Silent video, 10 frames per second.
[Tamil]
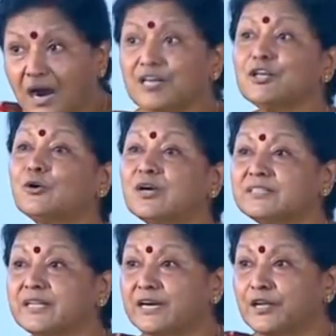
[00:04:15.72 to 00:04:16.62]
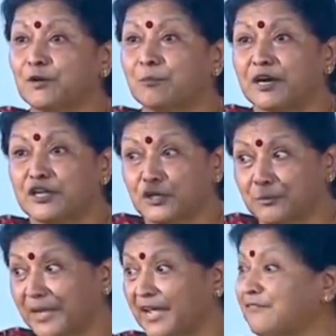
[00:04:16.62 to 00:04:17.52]
ஆண் குழந்தைகளுக்கு
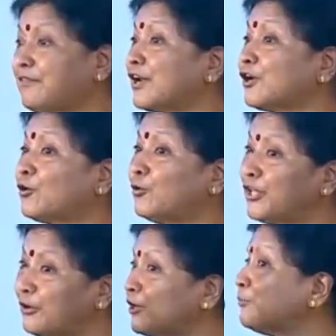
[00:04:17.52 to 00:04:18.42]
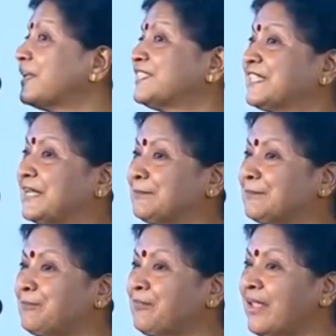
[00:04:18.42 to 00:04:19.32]
மட்டுமே வரக்கூடிய ஒரு பிரச்சனை
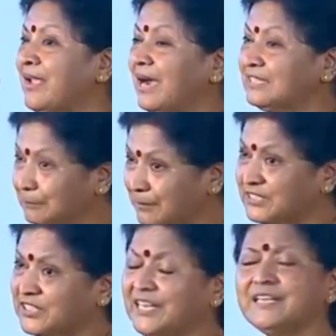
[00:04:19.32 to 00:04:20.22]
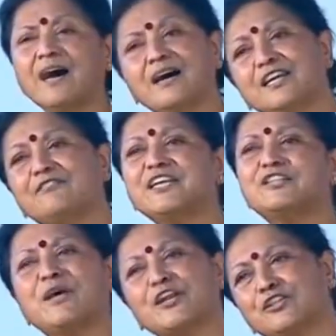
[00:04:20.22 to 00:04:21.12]
அந்த பிரச்சனை நான்கு
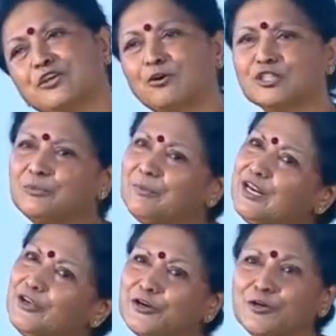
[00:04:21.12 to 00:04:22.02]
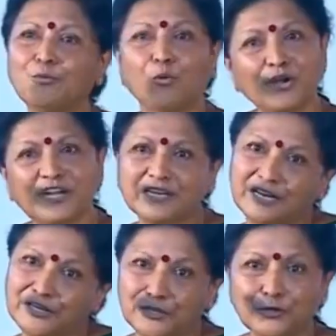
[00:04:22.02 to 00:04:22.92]
வயது வரைக்கும் அந்த குழந்தை மேலும் கீழும் ஓடிட்டு
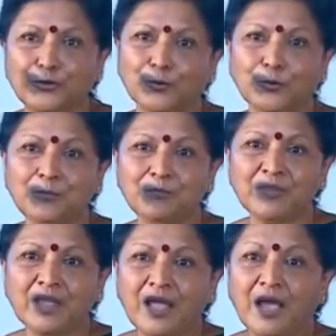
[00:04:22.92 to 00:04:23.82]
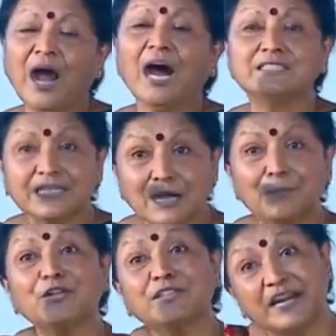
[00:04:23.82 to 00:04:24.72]
எல்லாம் இருக்கும்
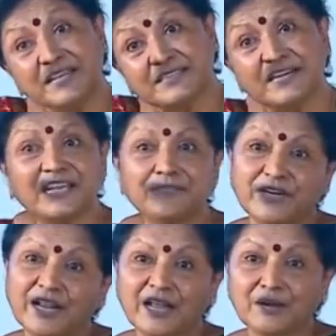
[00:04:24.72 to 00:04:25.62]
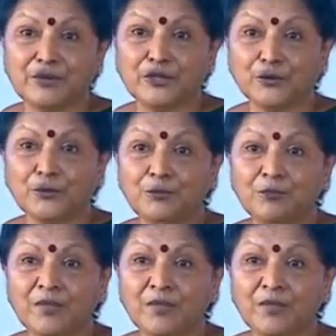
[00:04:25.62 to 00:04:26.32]
அதற்கப்புறம் தடுக்கி தடுக்கி விழ ஆரம்பிக்கும்